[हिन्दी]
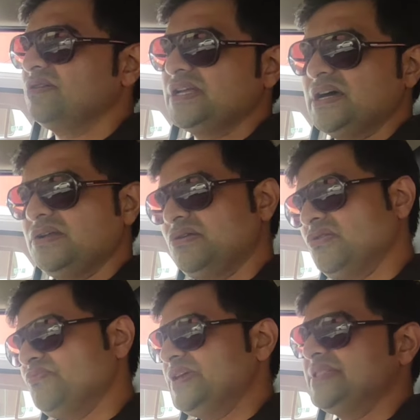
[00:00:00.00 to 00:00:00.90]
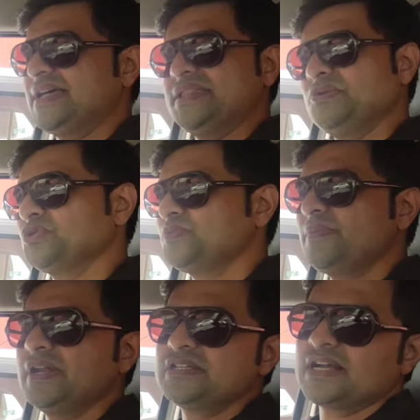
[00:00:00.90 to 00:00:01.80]
या नौ बीस ऐसी कुछ
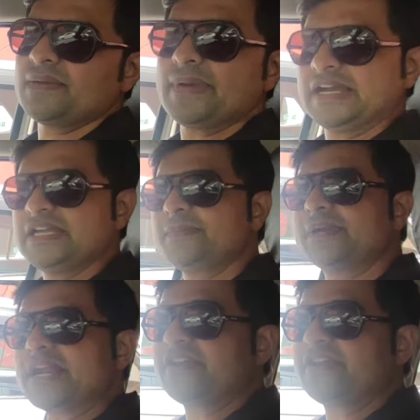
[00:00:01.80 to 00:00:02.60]
पे मैंने जाके मैगडी पे